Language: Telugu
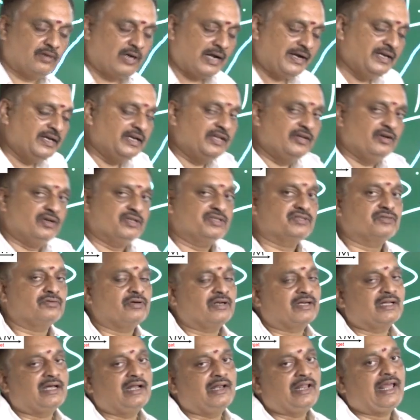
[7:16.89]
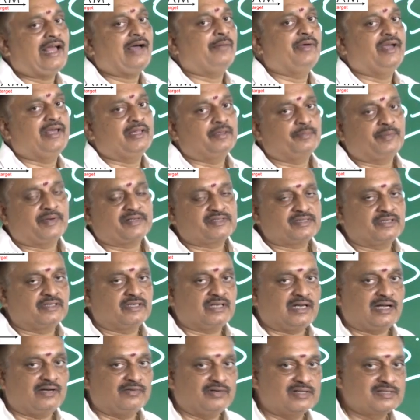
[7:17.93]
అన్ని నియోజకవర్గాలు యాభై ఐదు
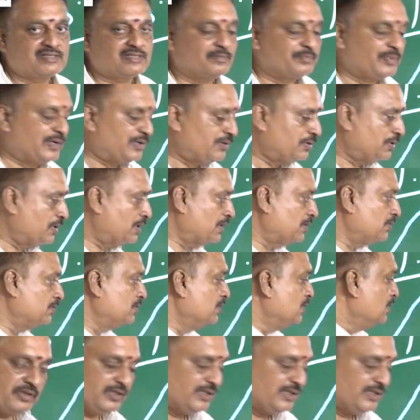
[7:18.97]
పర్సెంట్ రావాల్సిన పని ఉండదు